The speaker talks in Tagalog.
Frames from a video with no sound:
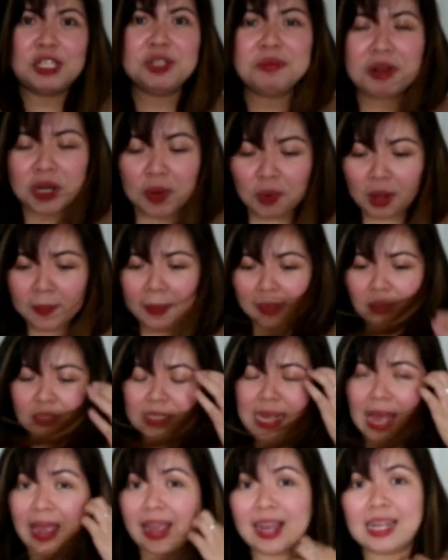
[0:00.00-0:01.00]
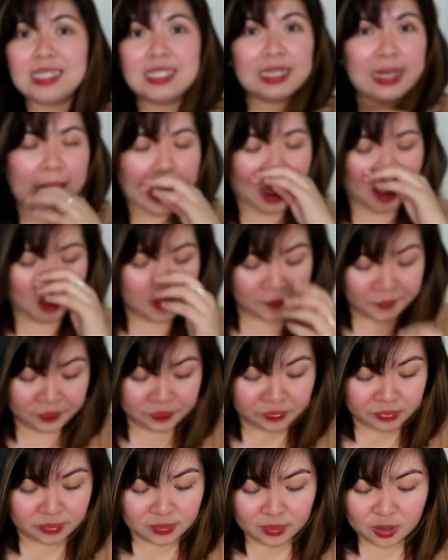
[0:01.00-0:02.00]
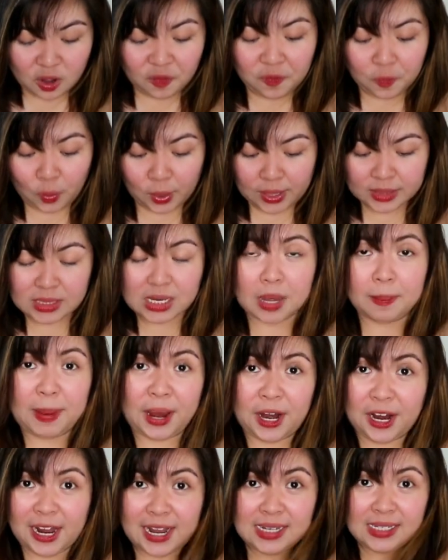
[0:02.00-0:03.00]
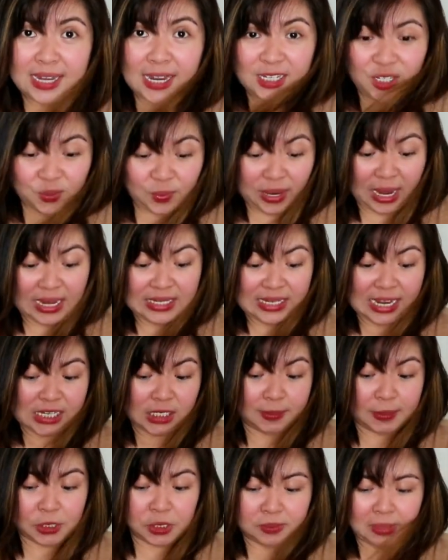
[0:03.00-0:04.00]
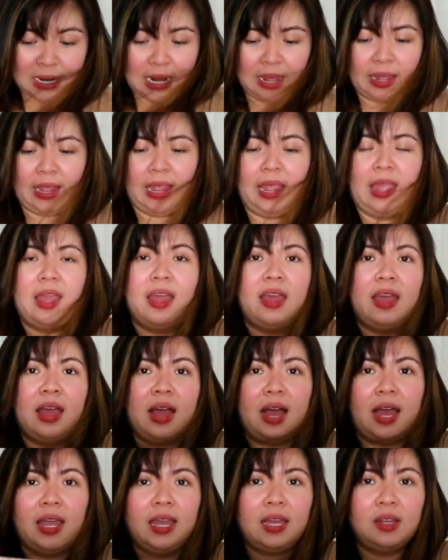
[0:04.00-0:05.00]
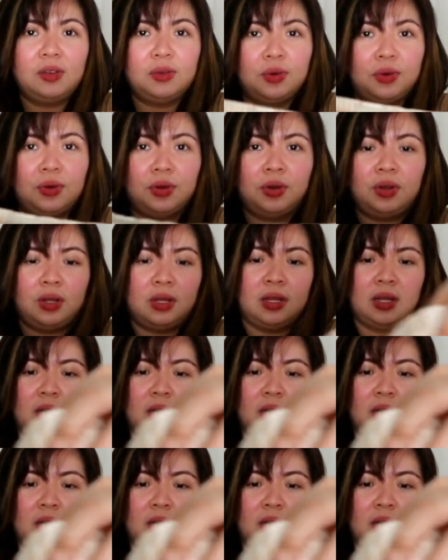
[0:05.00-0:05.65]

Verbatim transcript: Medyo maluwag pa to sa akin kasi nga, of course, American size, UK size, medyo malaki. Ayan o. Oh.